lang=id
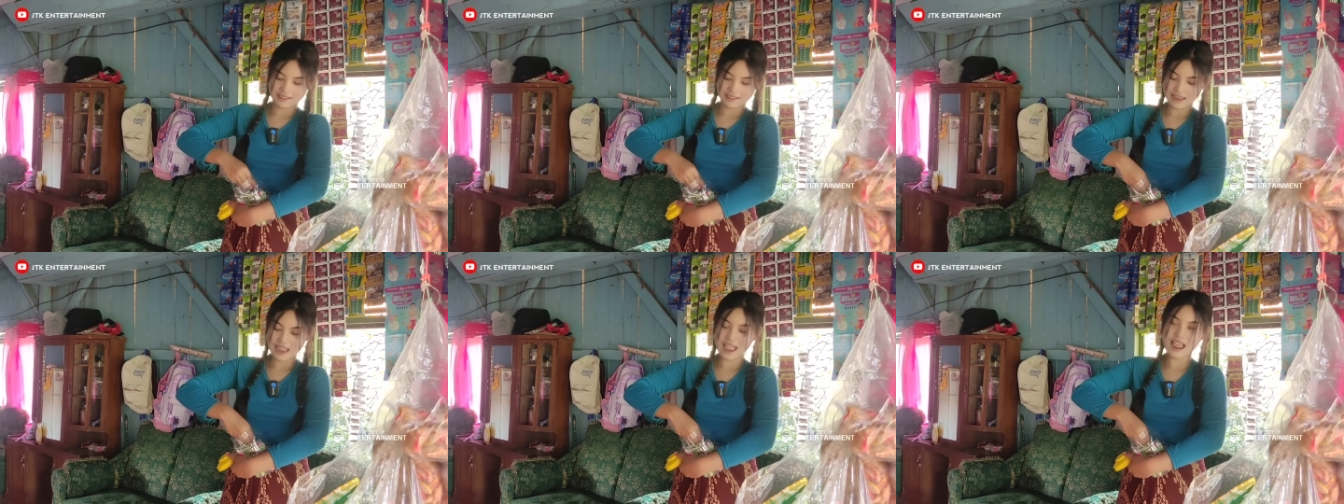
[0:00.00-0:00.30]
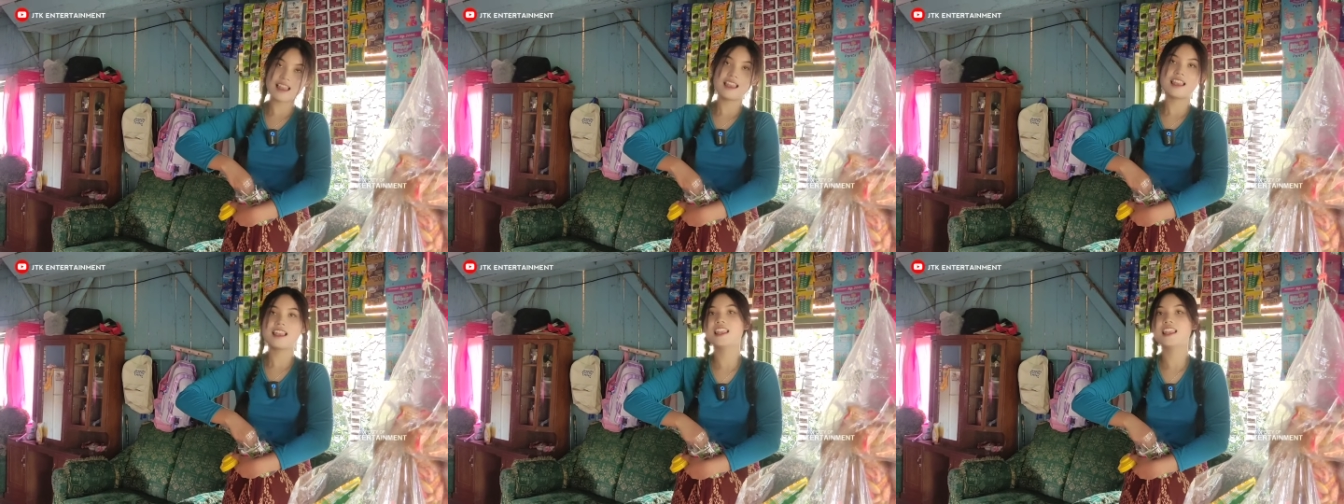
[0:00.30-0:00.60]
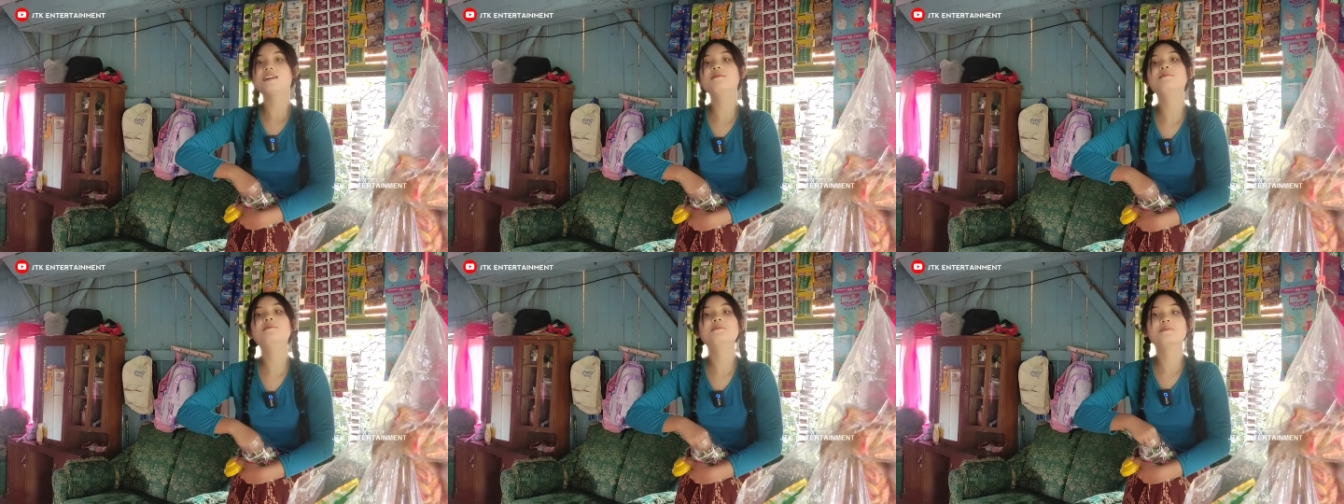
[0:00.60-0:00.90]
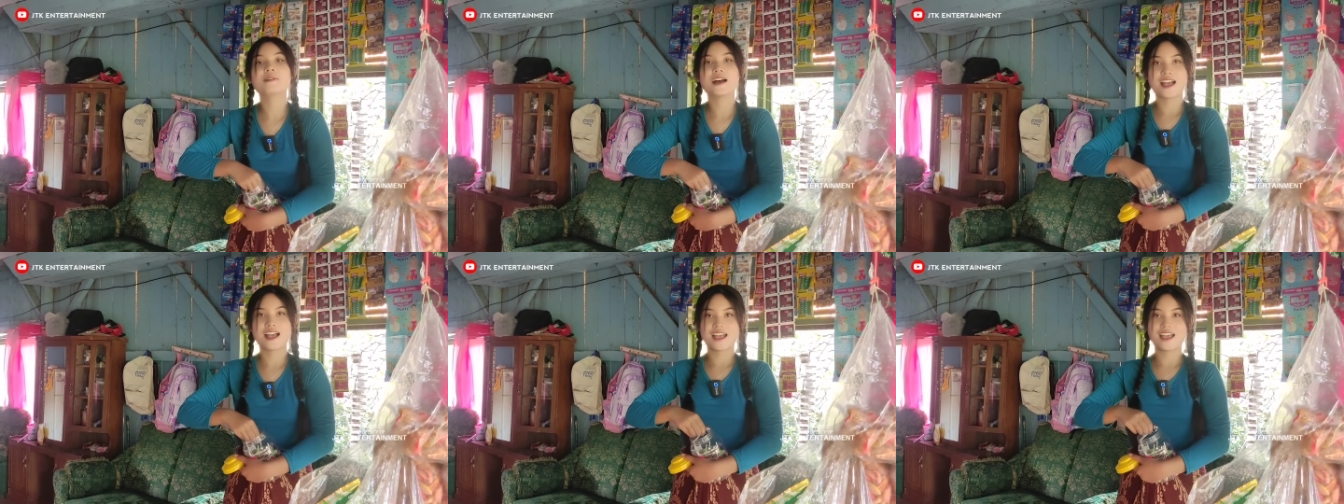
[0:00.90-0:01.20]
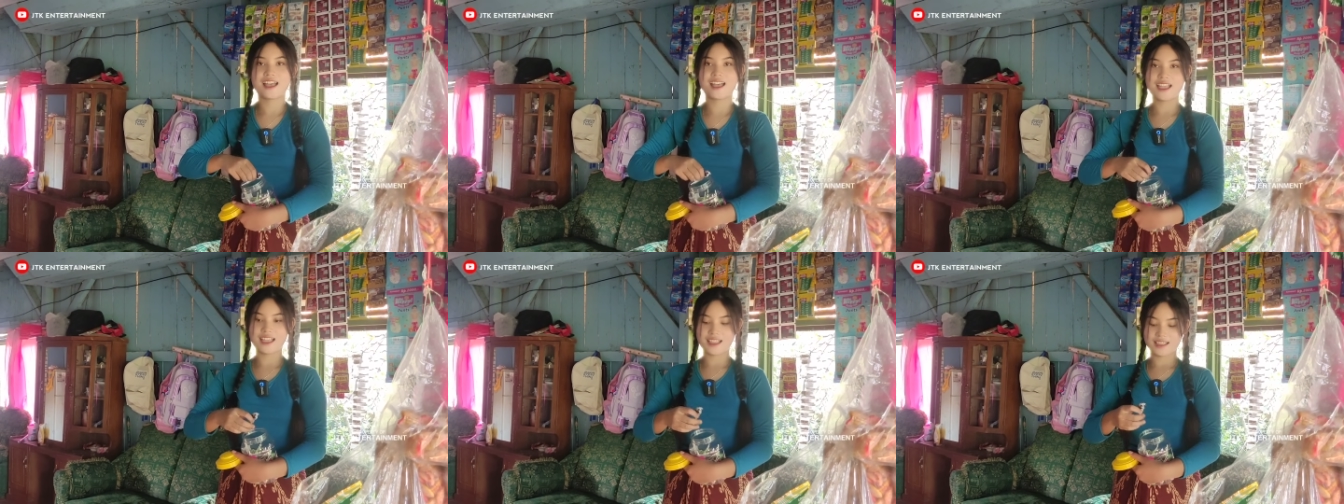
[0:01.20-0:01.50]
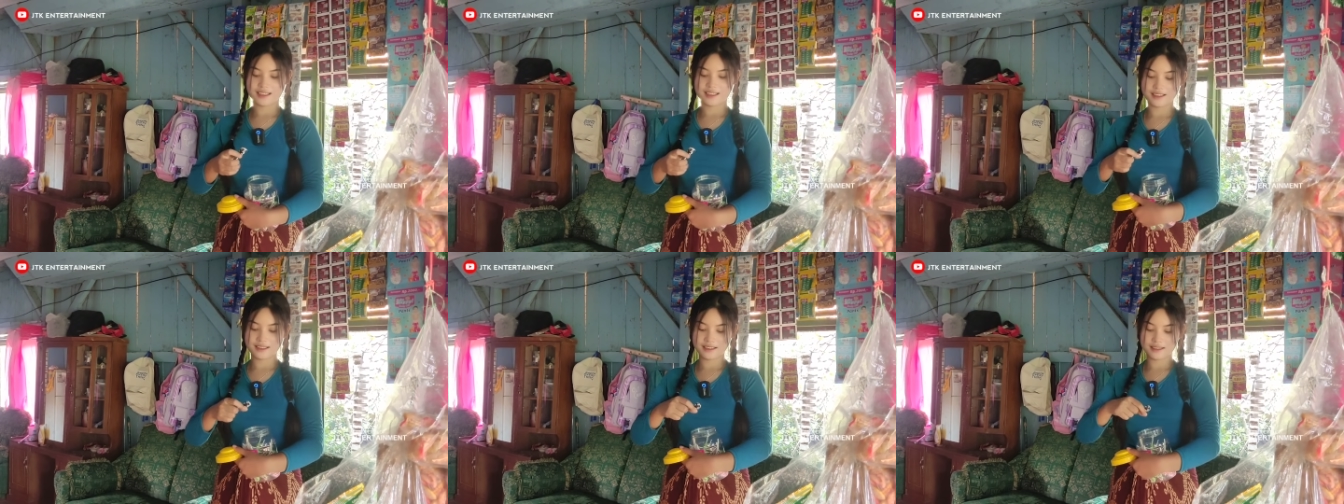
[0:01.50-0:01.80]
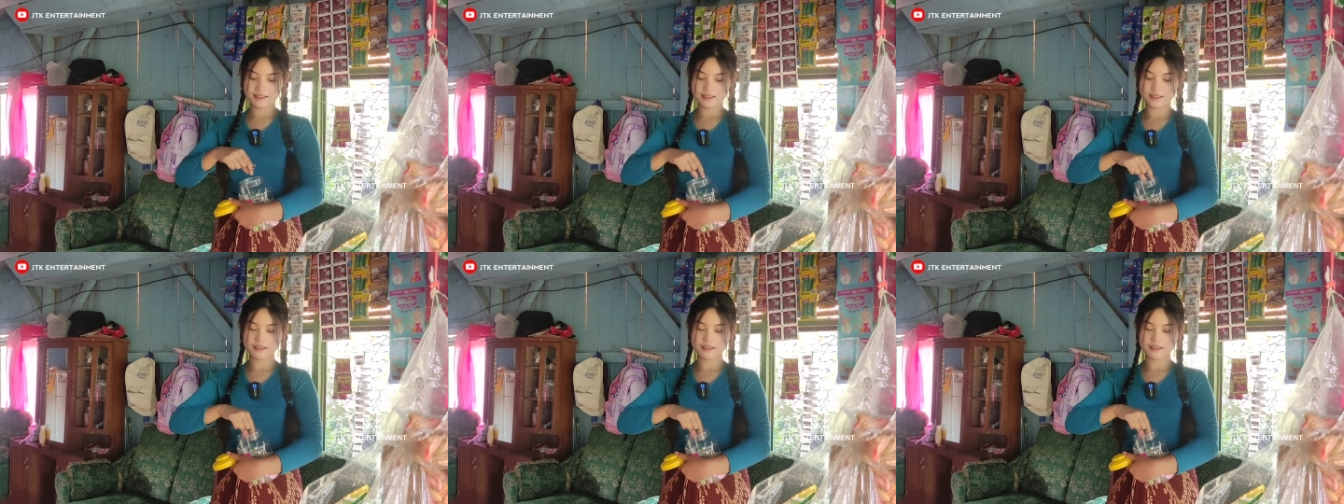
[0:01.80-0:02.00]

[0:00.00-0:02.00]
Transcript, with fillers: Neng mau nanti kojek kojek ah. dari AA.